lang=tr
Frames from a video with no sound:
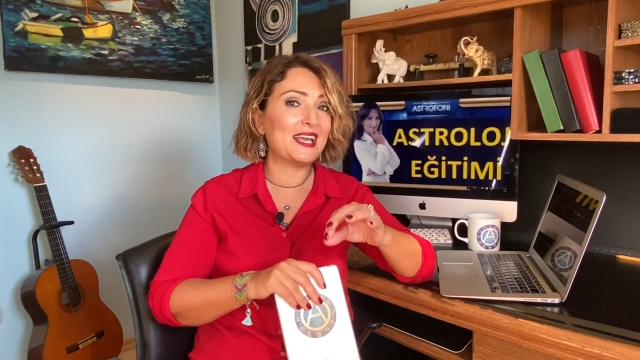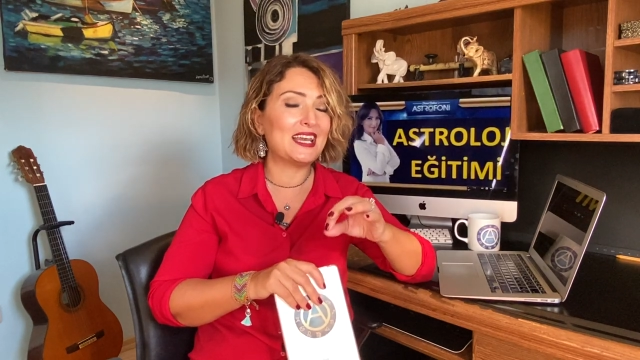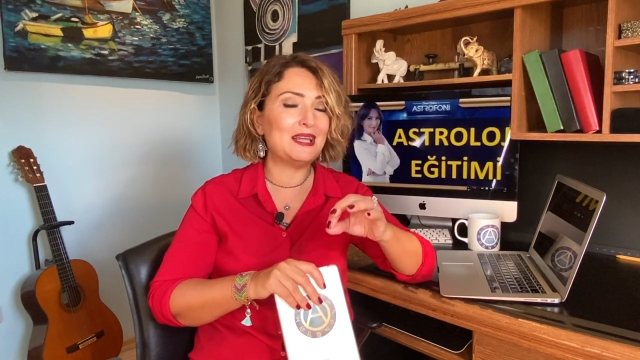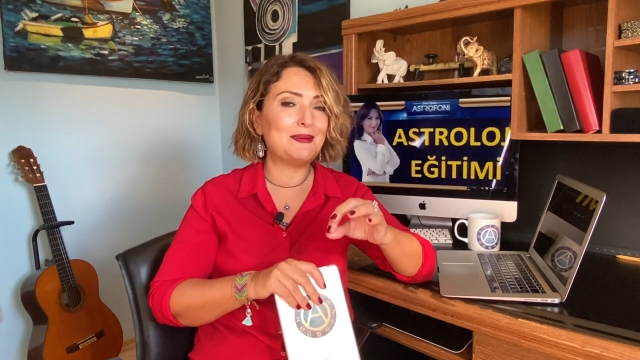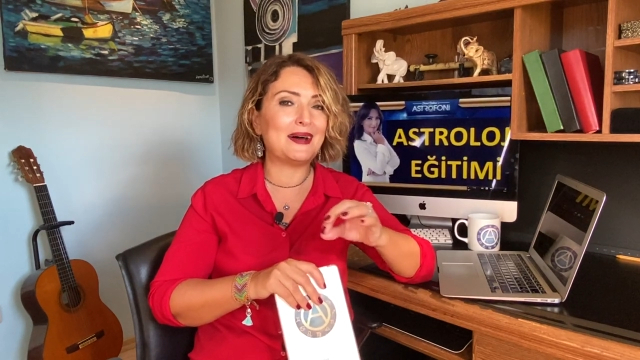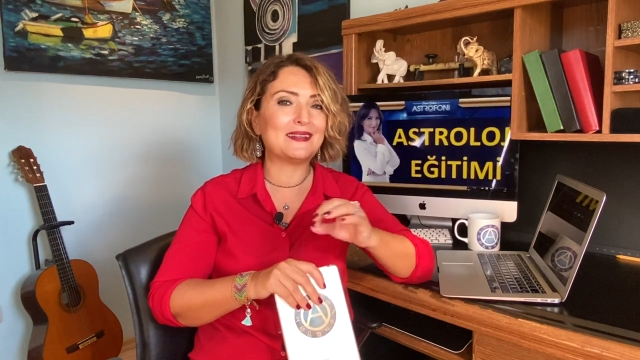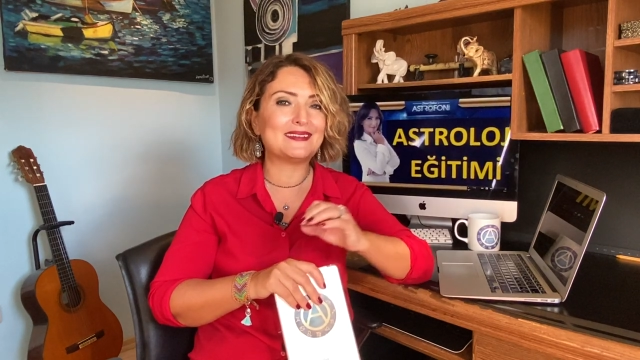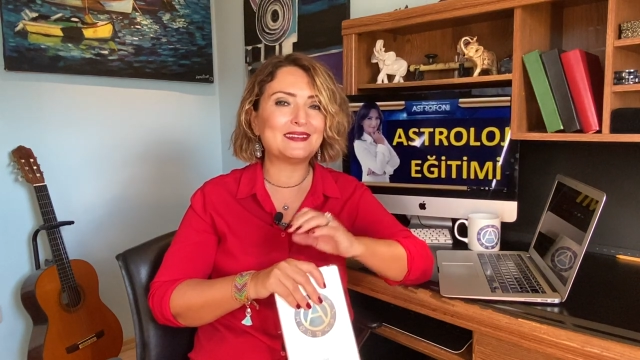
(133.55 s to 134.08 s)

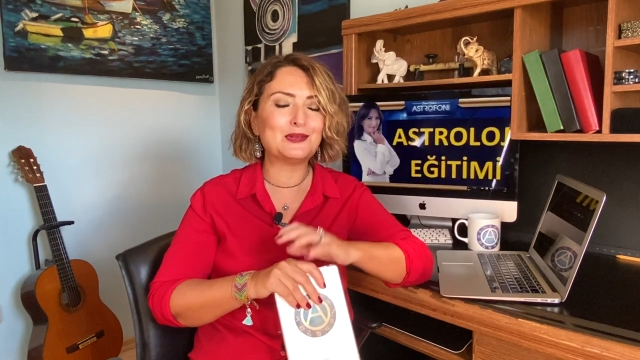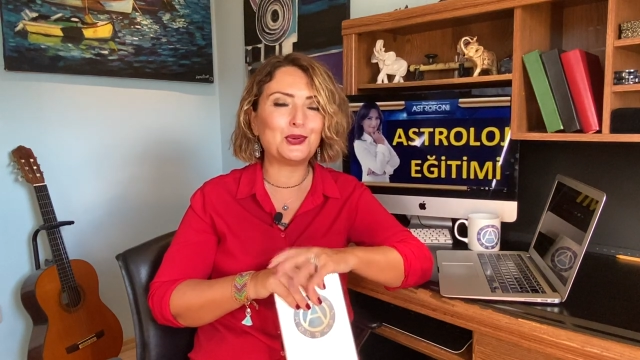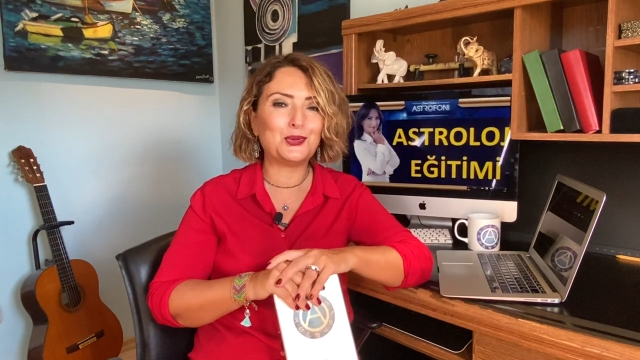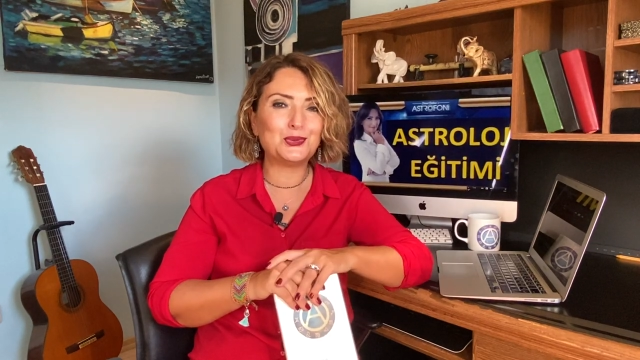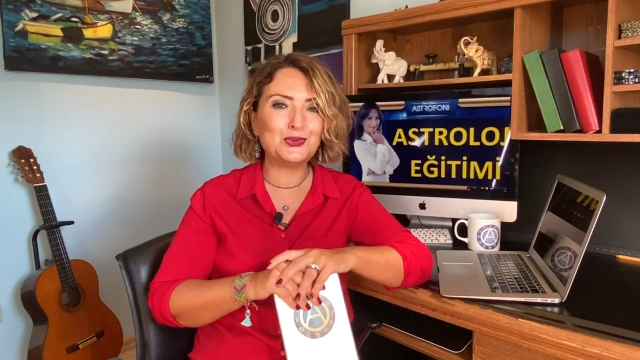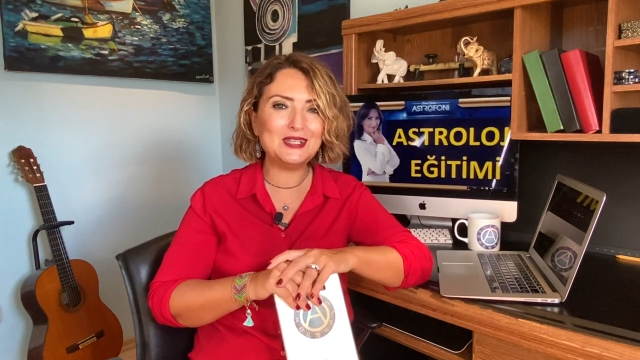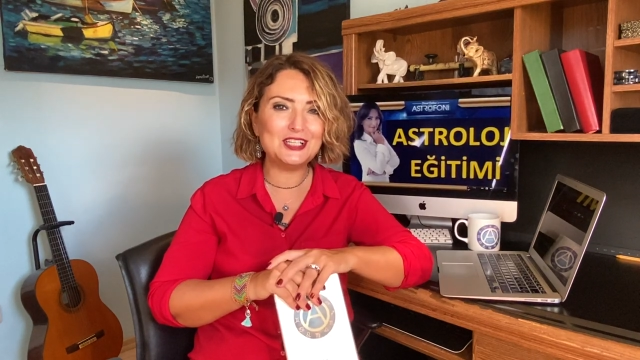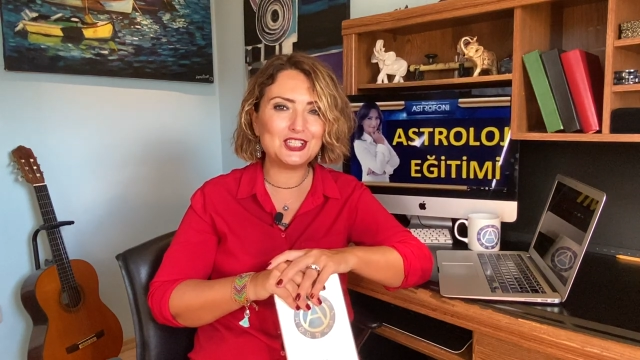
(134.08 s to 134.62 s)
elementinde
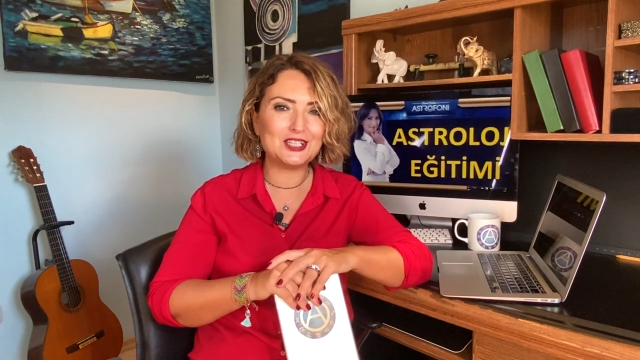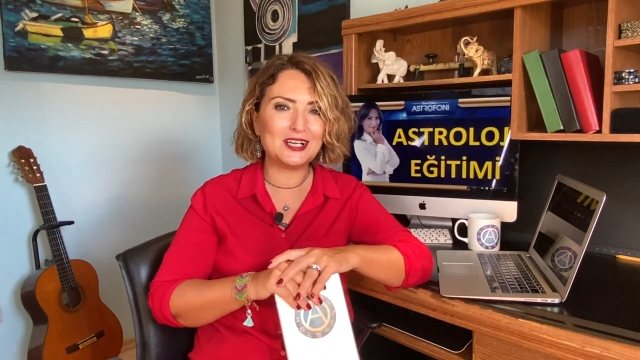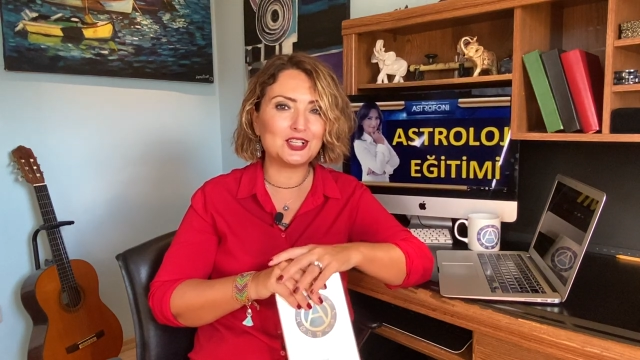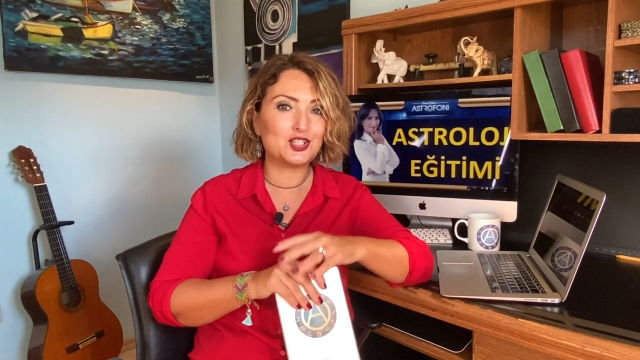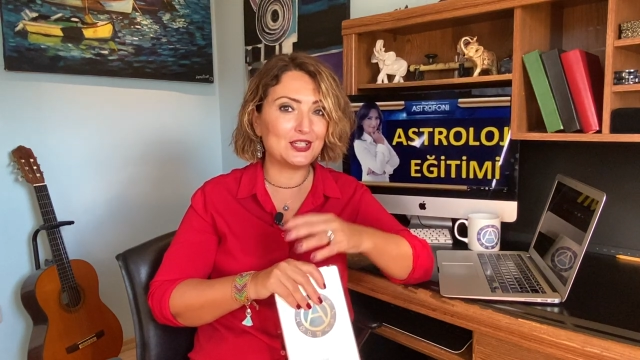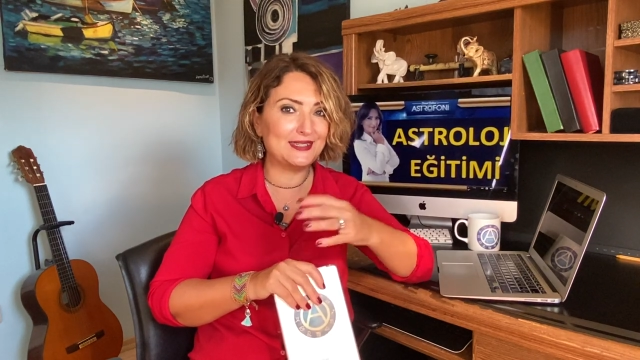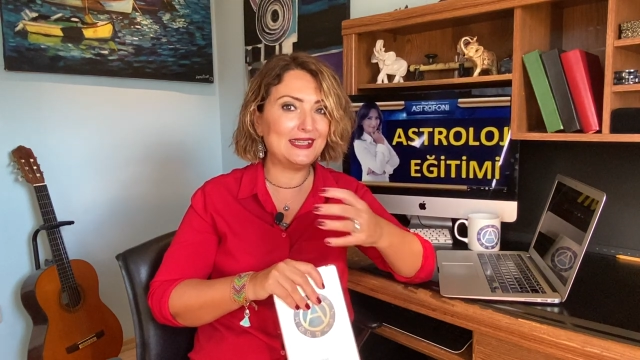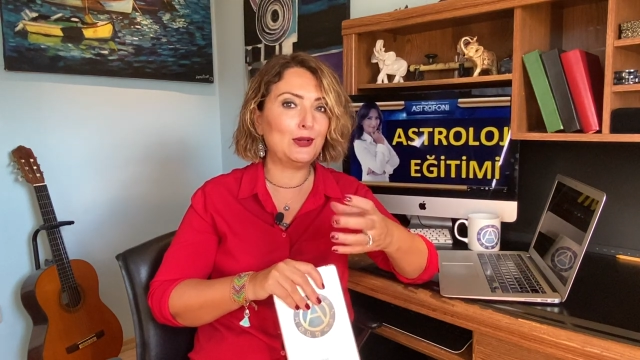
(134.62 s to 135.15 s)
olduğu için
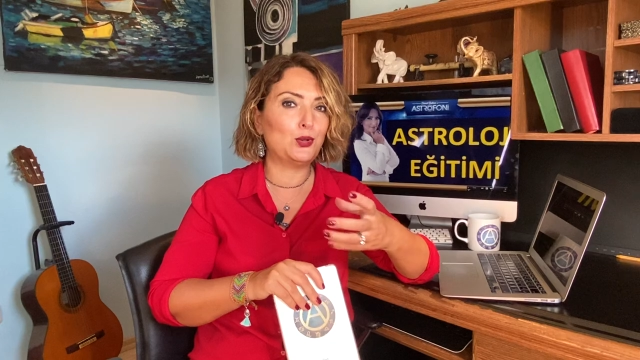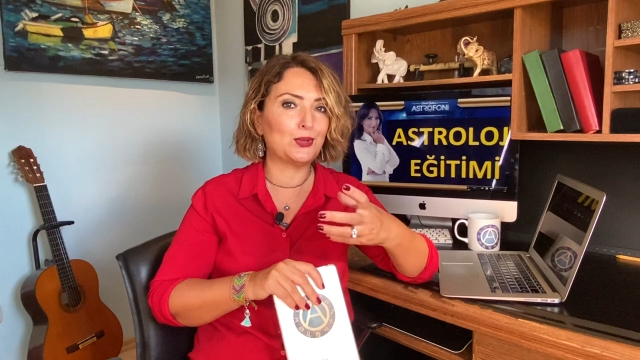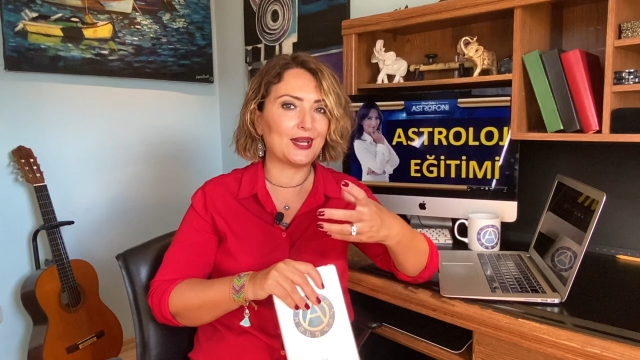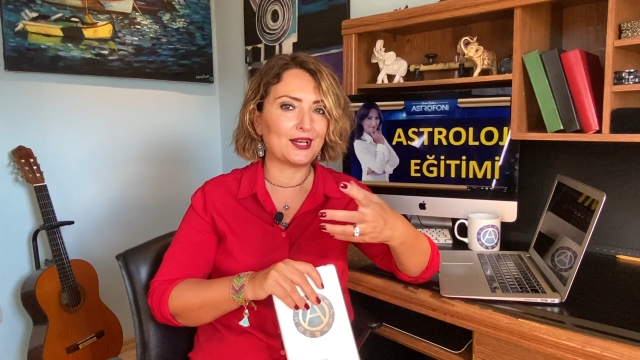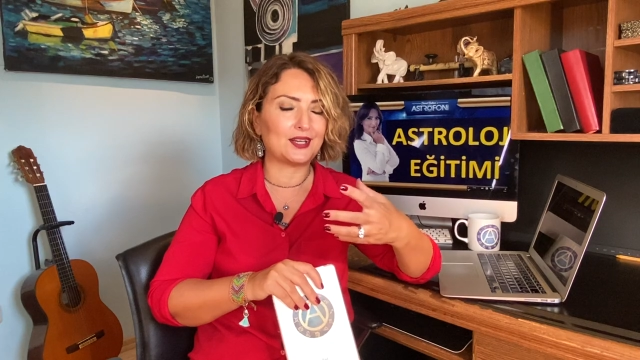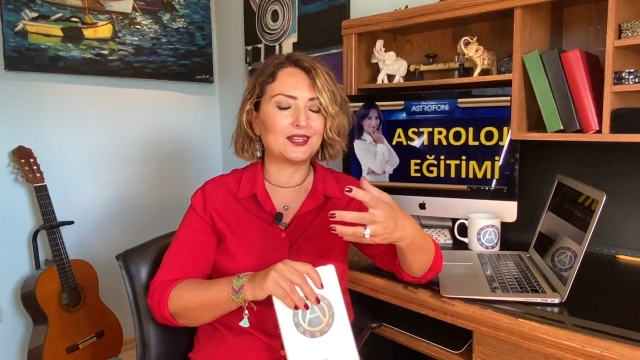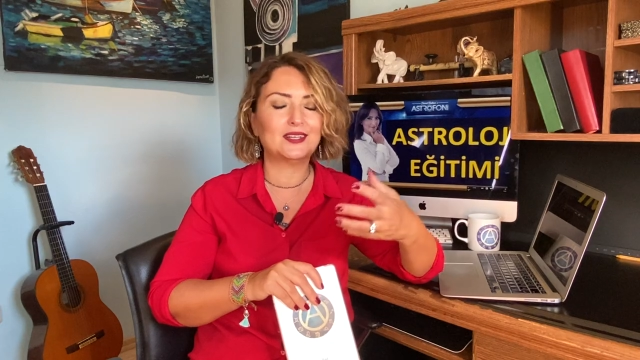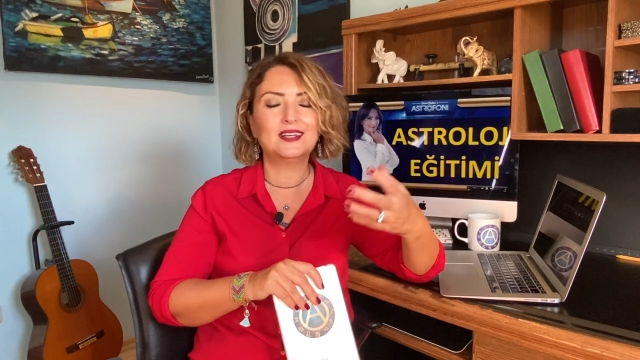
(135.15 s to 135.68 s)
açısı
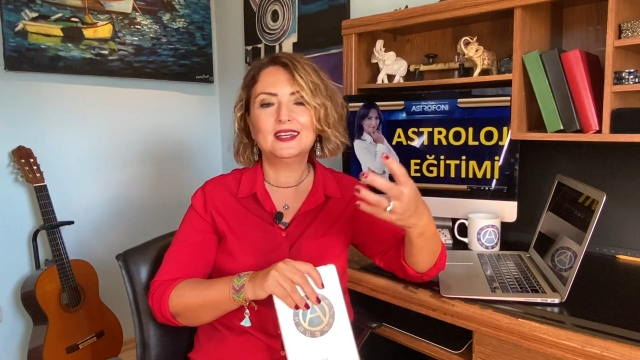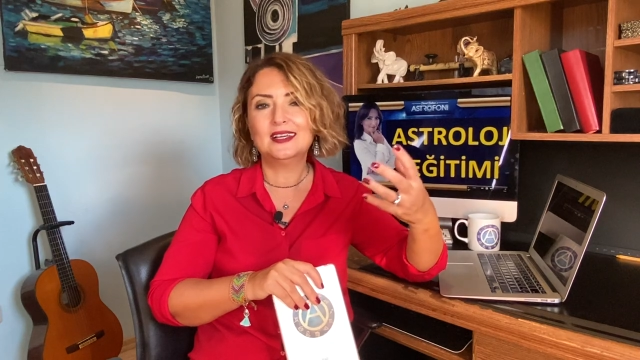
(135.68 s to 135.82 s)
olarak